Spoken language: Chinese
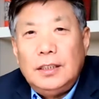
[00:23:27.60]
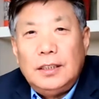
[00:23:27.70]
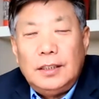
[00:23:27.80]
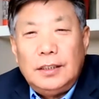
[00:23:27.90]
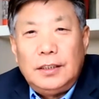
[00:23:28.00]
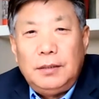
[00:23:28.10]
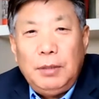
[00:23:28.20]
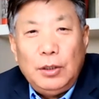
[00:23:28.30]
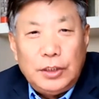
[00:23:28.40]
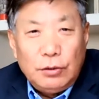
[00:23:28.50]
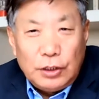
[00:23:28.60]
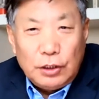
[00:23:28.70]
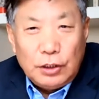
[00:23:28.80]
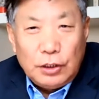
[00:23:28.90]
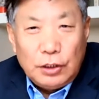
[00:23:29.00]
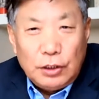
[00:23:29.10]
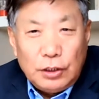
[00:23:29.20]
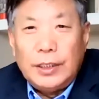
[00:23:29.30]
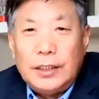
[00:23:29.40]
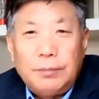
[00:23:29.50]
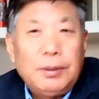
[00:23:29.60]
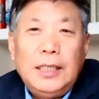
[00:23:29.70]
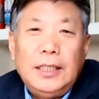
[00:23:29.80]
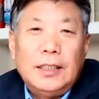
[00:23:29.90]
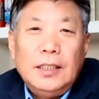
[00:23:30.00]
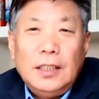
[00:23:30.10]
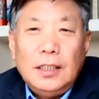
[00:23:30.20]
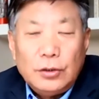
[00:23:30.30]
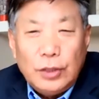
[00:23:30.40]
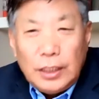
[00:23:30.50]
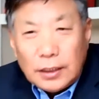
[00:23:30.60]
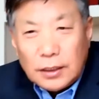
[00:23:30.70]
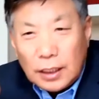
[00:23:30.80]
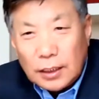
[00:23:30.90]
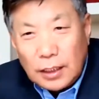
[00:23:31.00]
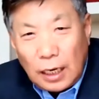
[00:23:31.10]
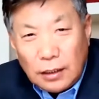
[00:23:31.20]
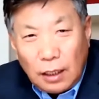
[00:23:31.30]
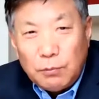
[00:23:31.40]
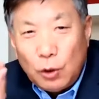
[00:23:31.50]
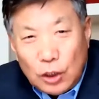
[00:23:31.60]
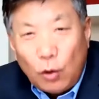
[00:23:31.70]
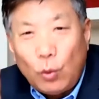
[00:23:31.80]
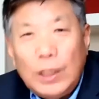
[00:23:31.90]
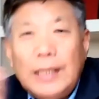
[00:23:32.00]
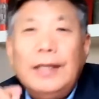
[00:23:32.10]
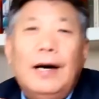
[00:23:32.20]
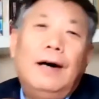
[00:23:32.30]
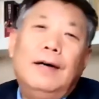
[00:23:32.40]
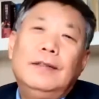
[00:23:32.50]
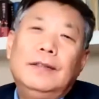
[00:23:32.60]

呃是没有经过政府批准的，是不可以的。所以这个当然他们都是油印的啊。